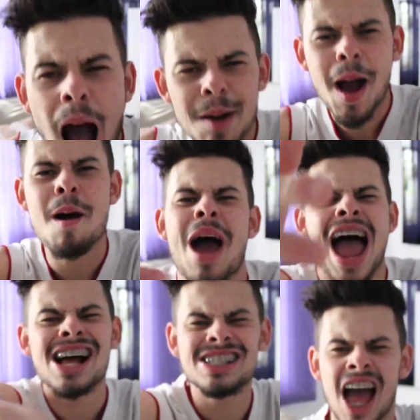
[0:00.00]
my yeah.
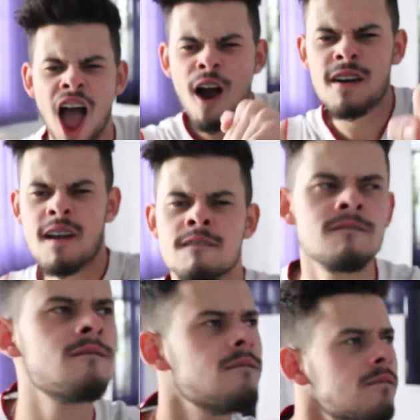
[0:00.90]

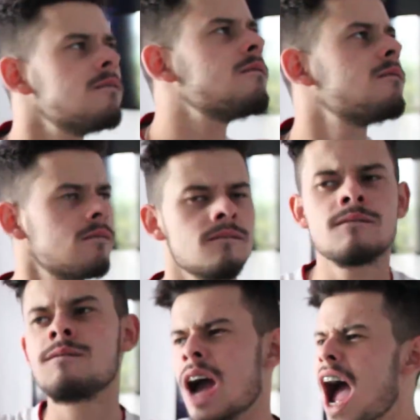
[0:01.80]
yeah. You it.
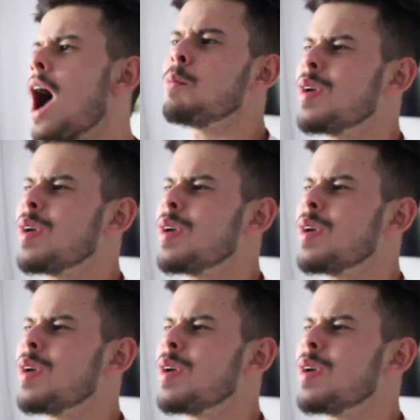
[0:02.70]
Yeah.